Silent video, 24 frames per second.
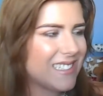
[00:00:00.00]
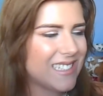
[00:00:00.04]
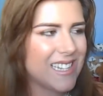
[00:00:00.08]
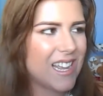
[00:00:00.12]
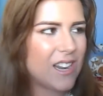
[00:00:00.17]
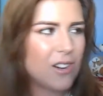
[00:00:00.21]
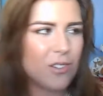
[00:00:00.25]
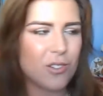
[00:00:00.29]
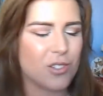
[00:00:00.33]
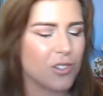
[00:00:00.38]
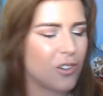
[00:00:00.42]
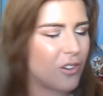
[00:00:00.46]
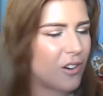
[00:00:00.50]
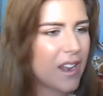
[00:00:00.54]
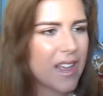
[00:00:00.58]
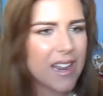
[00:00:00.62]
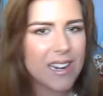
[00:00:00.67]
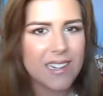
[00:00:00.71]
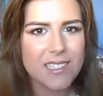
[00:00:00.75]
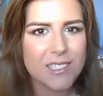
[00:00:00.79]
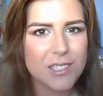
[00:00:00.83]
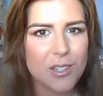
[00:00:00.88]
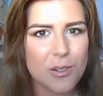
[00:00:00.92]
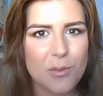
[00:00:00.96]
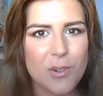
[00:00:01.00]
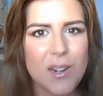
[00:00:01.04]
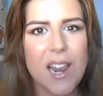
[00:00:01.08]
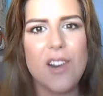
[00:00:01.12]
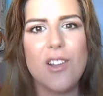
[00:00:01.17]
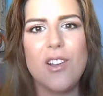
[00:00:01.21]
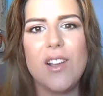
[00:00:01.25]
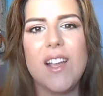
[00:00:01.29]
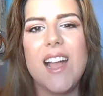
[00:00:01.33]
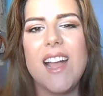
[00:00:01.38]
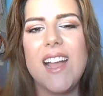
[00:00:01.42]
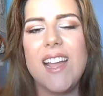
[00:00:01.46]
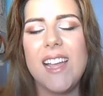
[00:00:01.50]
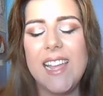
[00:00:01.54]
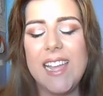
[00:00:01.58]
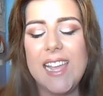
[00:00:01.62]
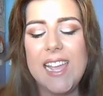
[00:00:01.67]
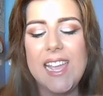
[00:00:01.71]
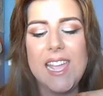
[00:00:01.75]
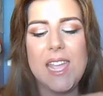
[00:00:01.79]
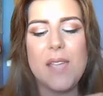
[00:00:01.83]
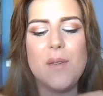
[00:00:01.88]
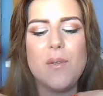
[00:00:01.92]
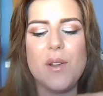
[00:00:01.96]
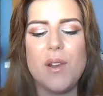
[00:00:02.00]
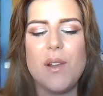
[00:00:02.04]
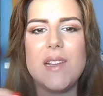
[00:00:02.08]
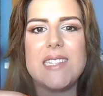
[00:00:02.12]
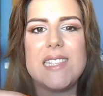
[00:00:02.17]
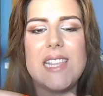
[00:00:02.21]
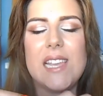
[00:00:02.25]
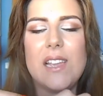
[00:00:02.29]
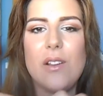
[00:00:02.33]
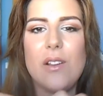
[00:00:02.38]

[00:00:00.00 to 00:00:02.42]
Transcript: y a los corales como una loca. Y bueno, este en